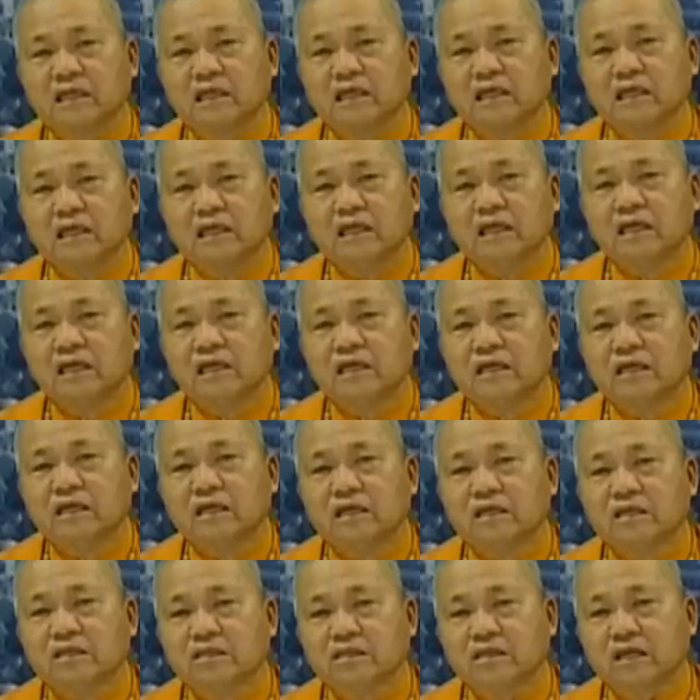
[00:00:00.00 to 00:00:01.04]
等，
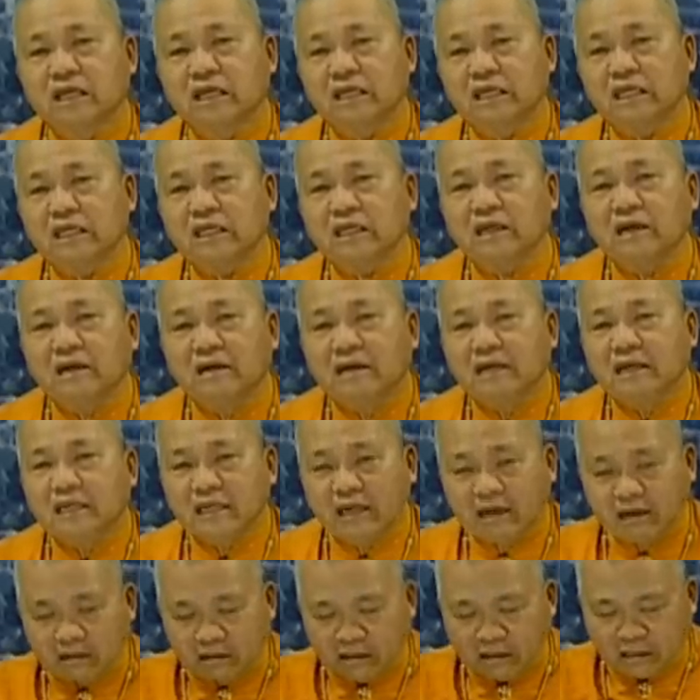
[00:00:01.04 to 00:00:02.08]
所以
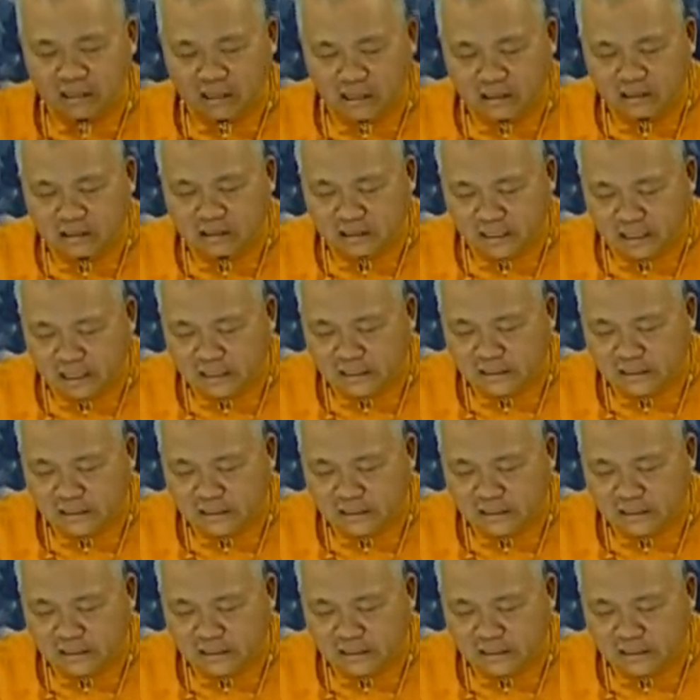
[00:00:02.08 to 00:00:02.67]
要很